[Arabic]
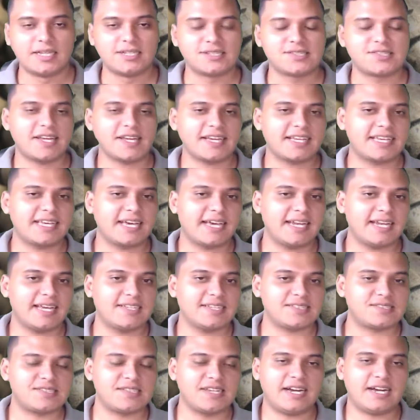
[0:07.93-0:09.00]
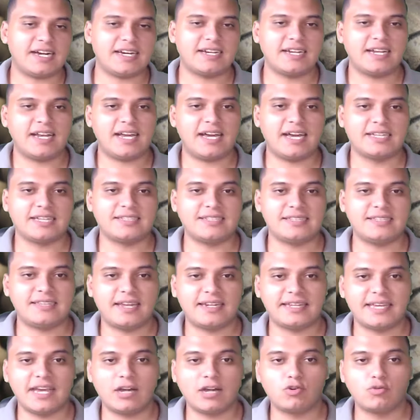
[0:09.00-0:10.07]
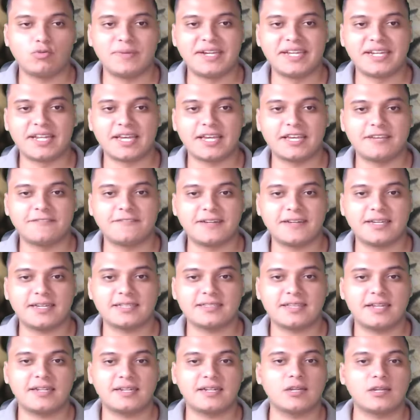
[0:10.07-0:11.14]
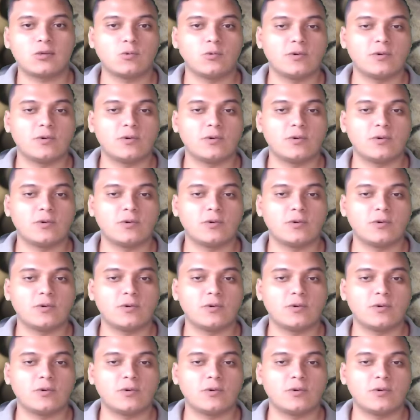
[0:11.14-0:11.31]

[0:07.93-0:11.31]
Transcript: سجل سعر الحديد اليوم انخفاضا